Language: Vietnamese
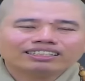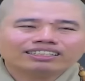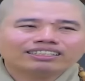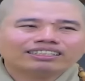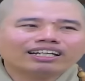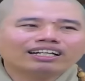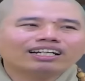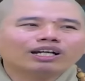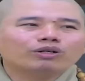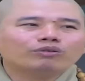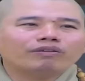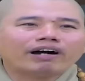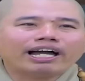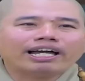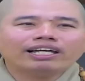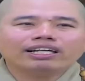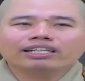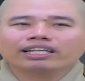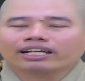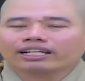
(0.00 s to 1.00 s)
chứ, chứ đâu
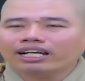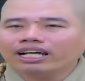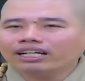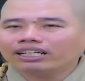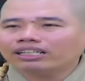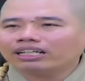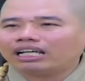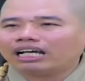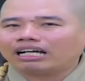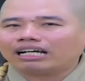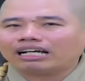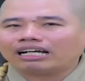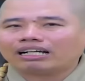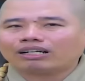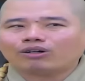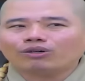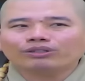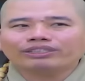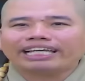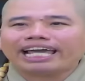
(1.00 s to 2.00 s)
phải là những đức
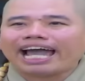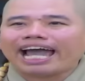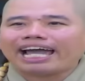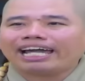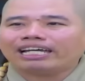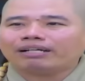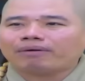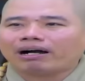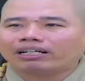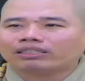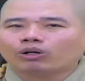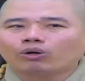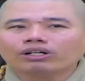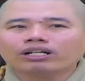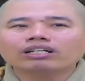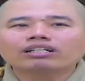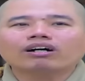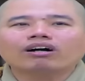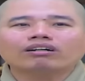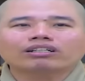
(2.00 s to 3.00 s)
là con trai bằng
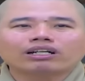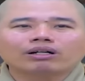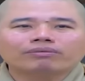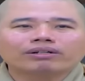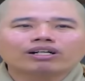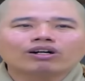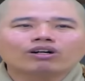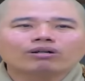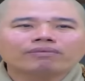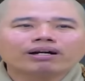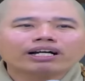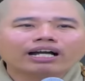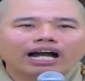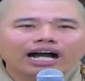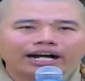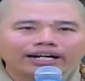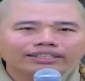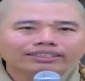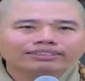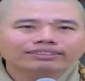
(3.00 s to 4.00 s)
tuổi các con đâu mà con mắc
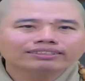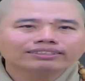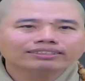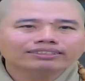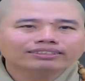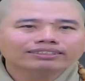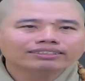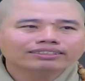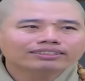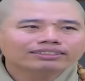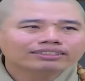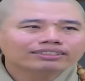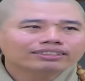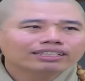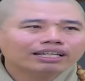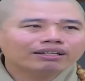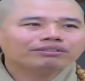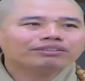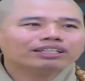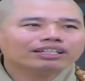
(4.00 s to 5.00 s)
cỡ
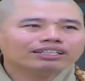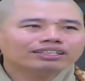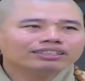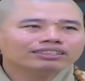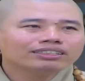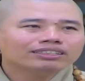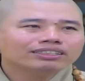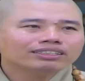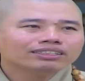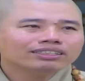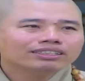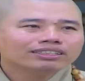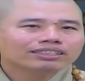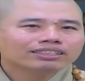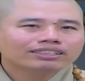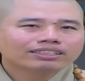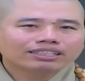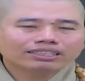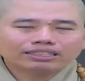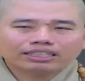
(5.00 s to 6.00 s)
hiểu chưa
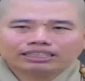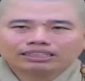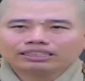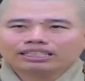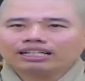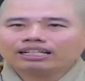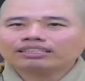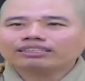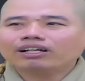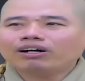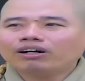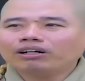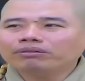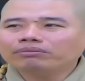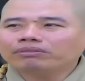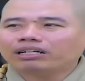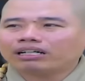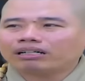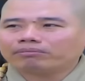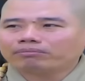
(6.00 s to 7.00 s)
nên từ
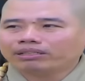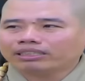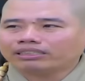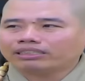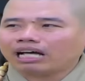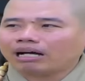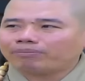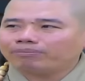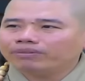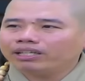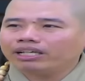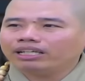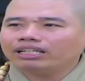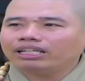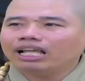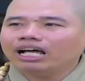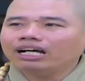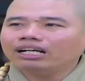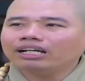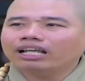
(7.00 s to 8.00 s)
đó mà mình tập đi
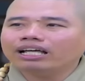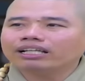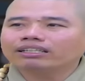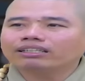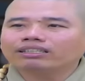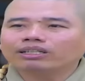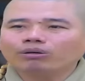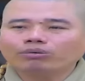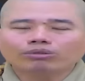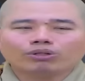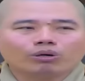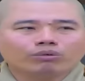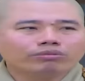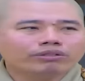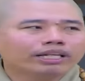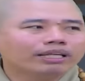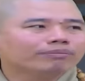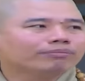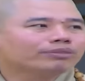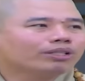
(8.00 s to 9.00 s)
lớn lên một chút
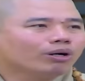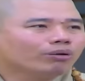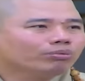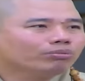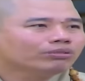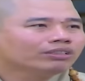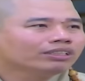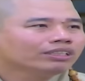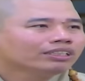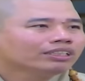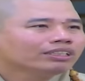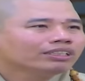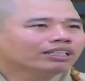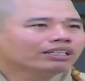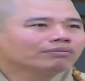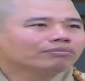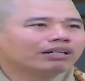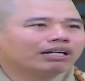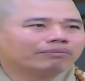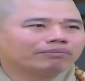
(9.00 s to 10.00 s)
cũng nghiêm túc
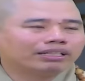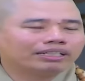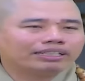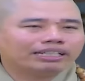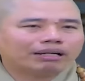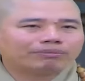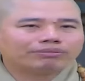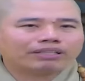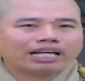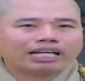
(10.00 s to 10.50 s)
nhưng mà mình gặp